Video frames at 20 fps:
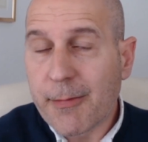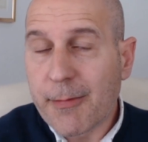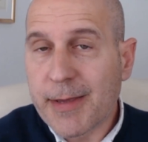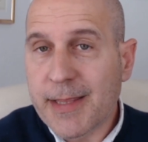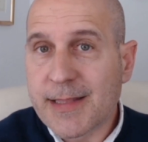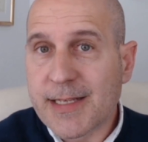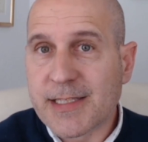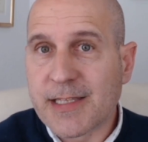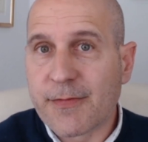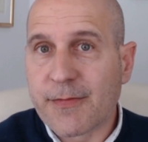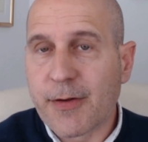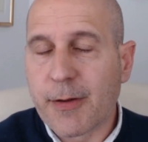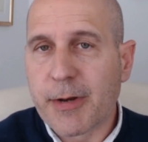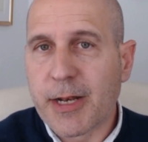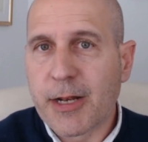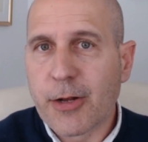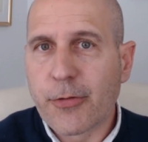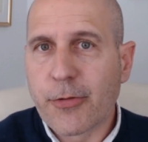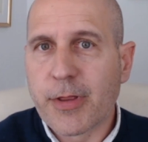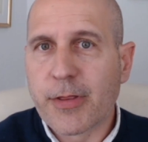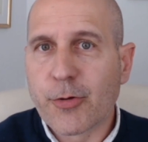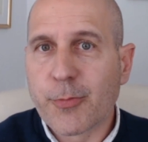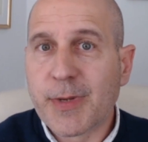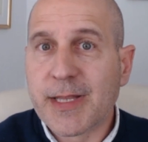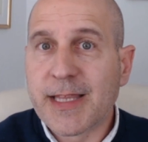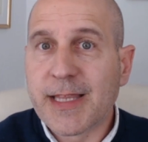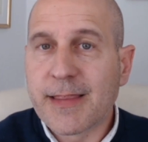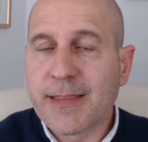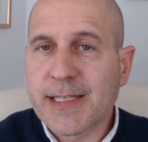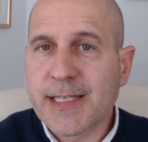vez desde febrero de
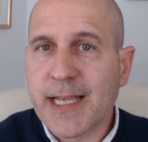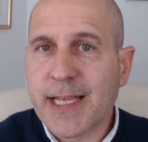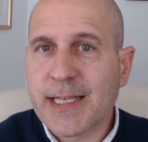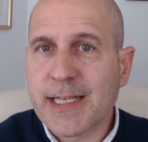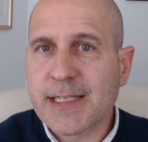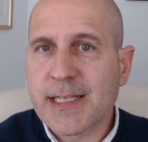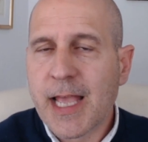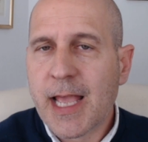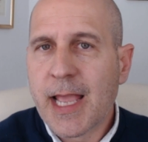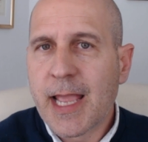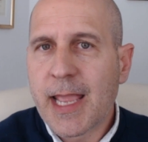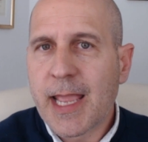2016.